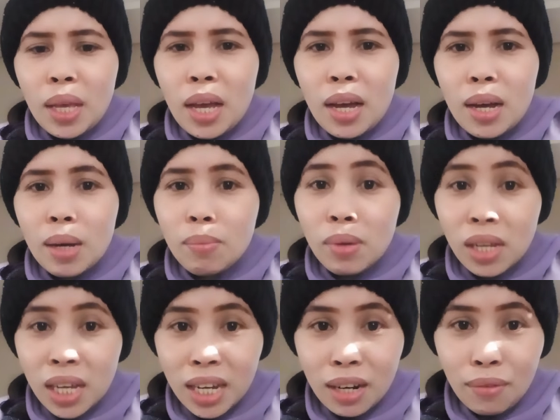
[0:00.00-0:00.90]
uh,
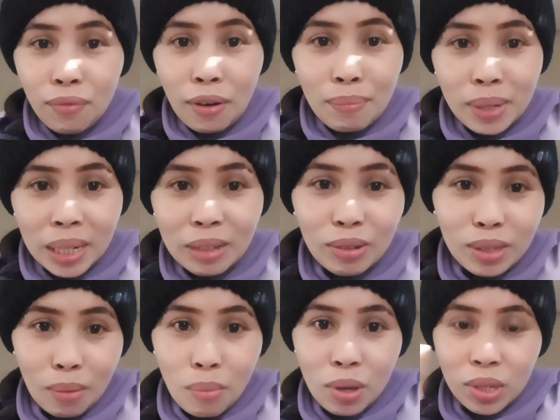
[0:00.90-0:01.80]
Abiliana family ug
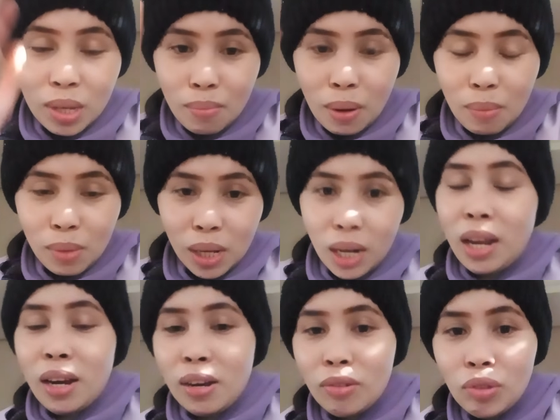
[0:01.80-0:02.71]
sa Basin family
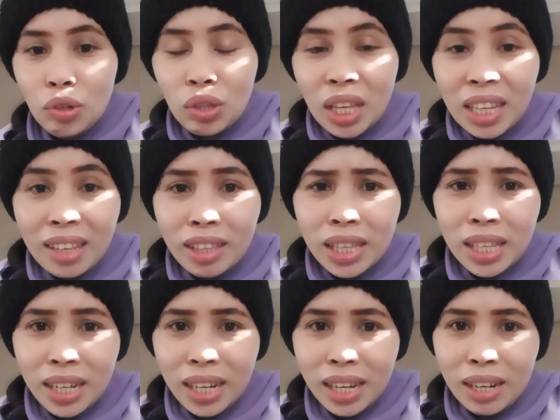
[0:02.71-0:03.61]
hilon yung tanan din
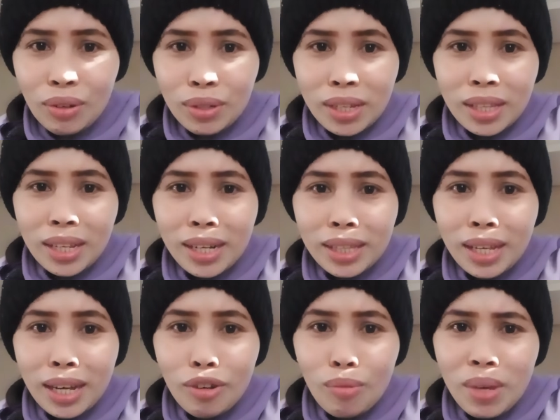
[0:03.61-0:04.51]
ha. Hello sa tanang
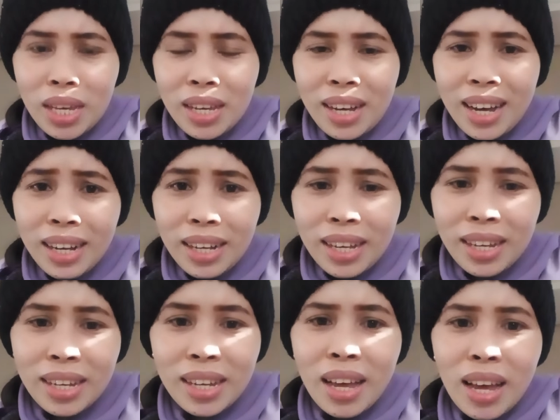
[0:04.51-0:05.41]
taga dumingag.
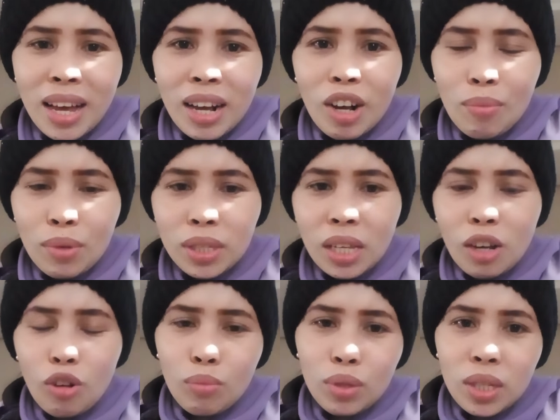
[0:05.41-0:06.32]
Uh, kumusta
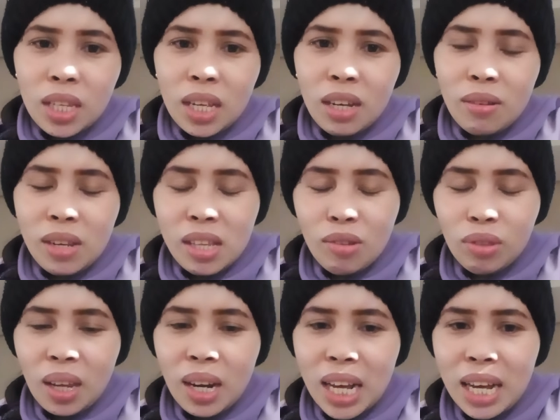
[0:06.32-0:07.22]
kumusta kaninyo
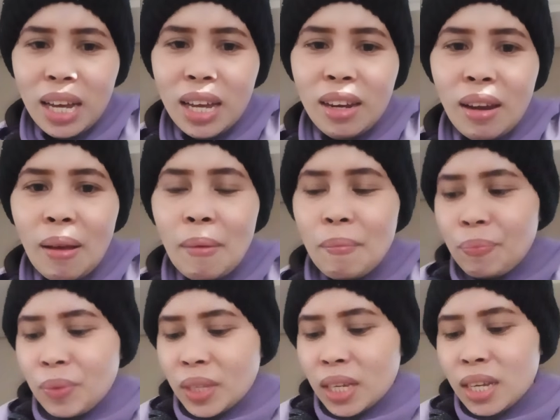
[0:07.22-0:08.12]
tanan?
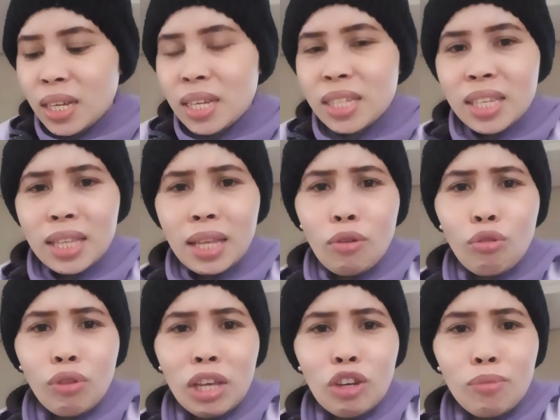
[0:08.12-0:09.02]
Uh, sa
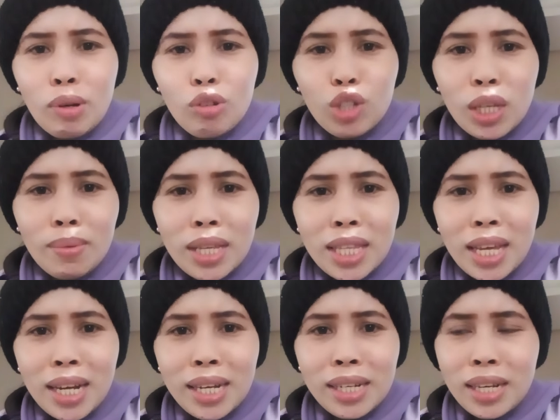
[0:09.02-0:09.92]
taog ingon mausab sa
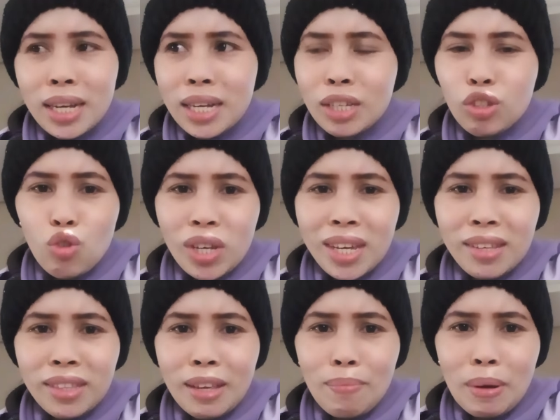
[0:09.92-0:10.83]
tanang uh,
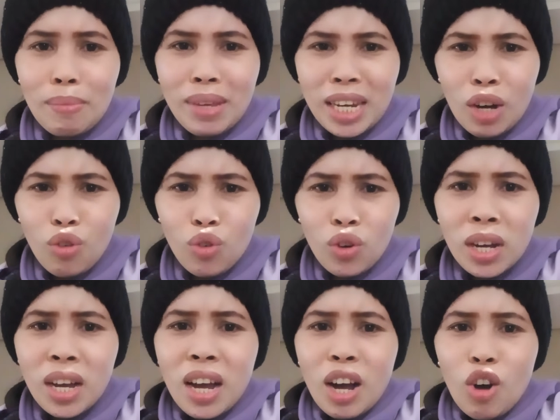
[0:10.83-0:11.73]
soking tigpaminaw
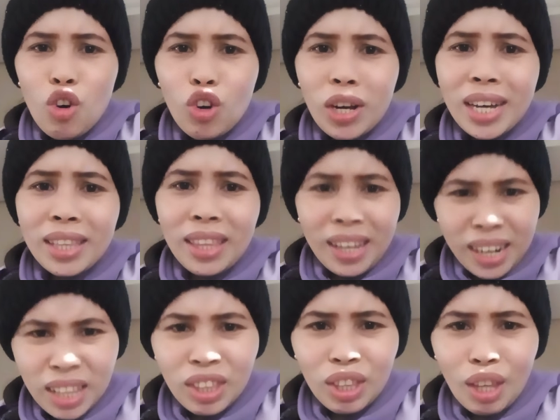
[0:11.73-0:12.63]
og uh,
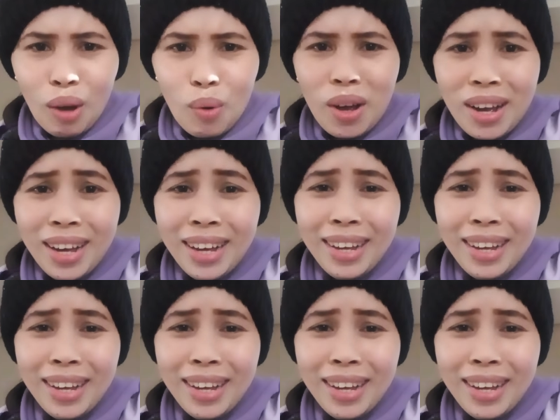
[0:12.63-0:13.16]
tiglantaw.